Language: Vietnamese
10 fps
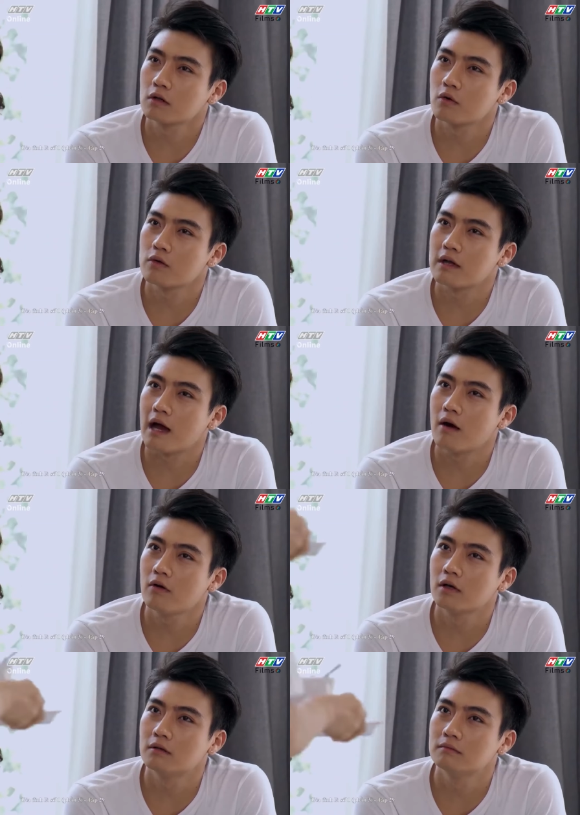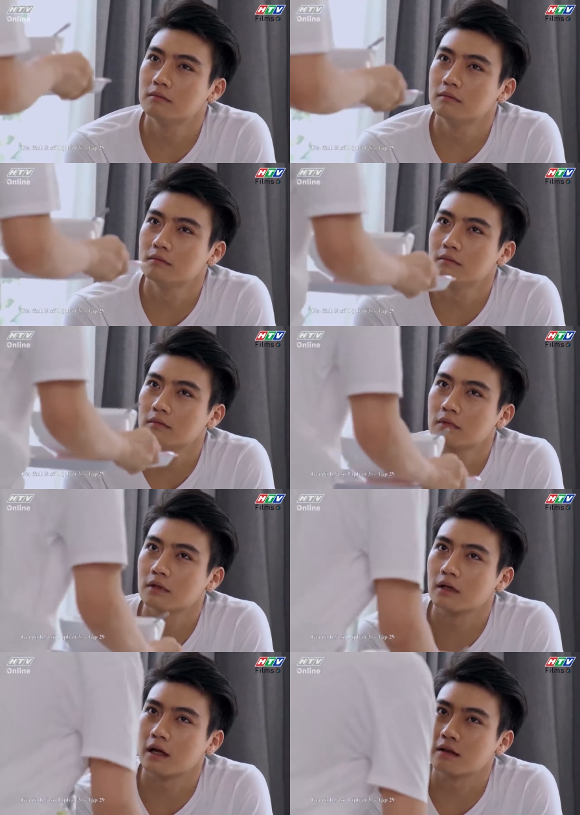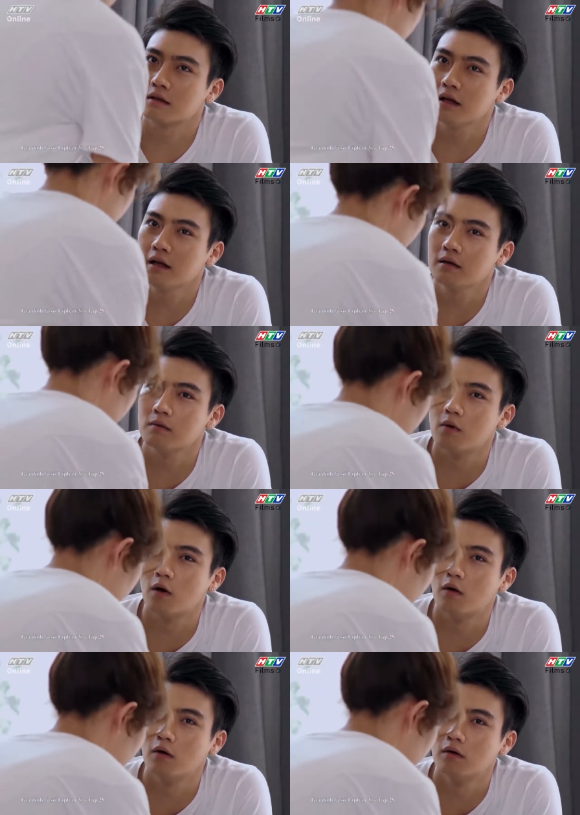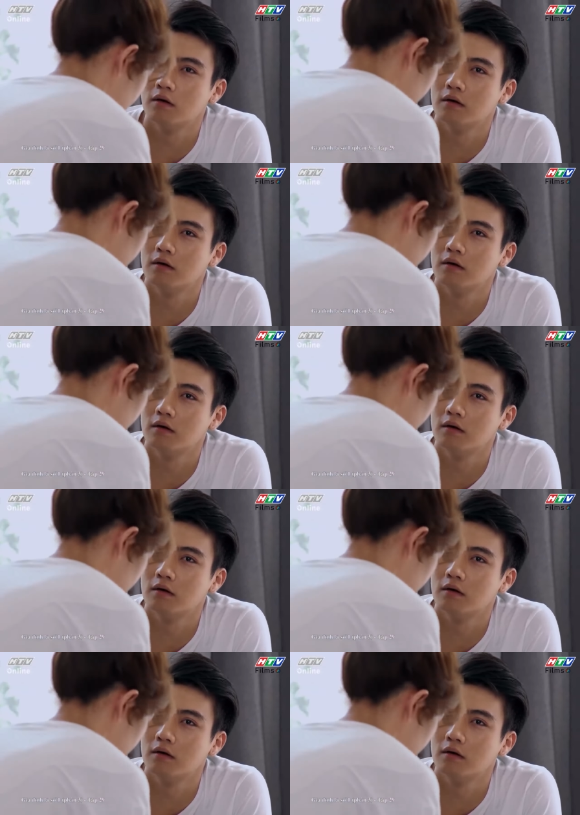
có tô cháo không cả tiếng đồng hồ